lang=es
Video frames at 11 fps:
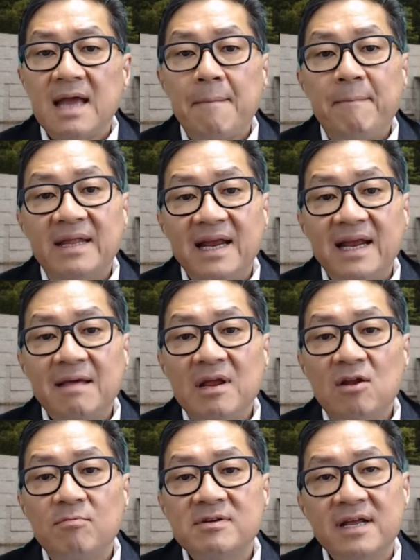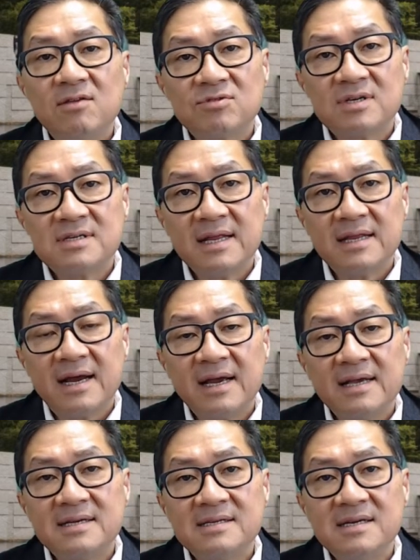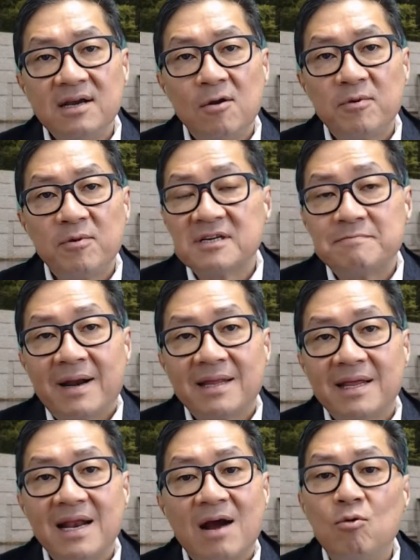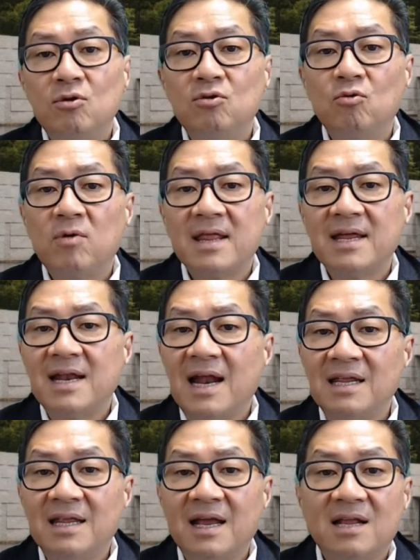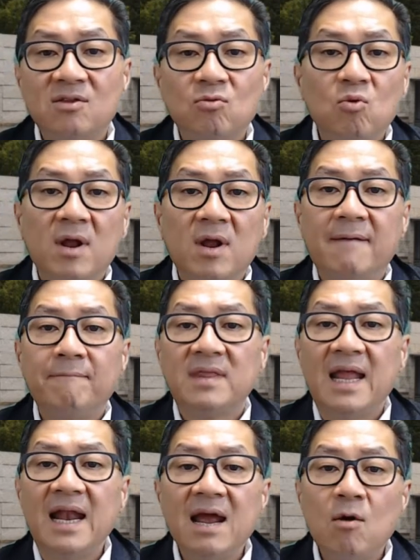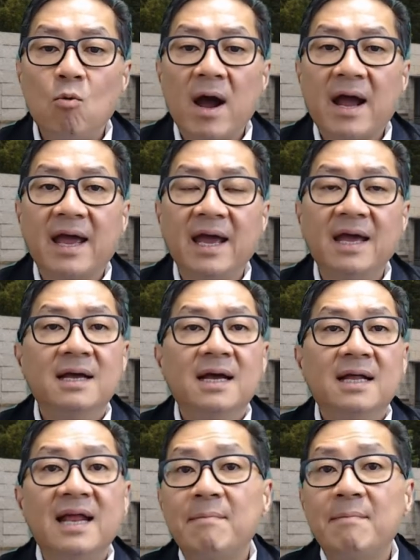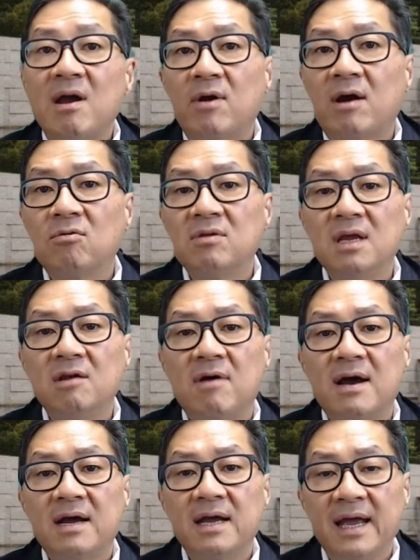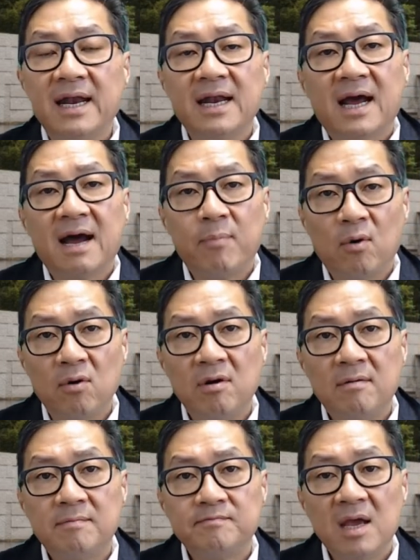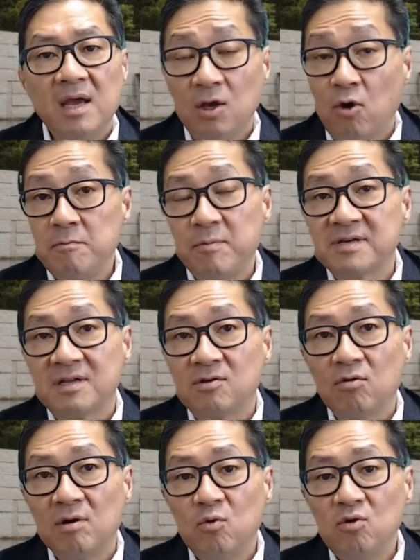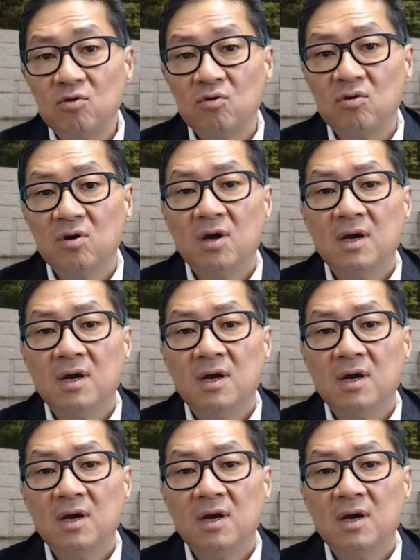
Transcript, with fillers: Y a partir de 1960, este ciclo pues es parte de la cultura, de la literatura, del lenguaje, de la mejora continua en Japón y hoy pues en todo el mundo.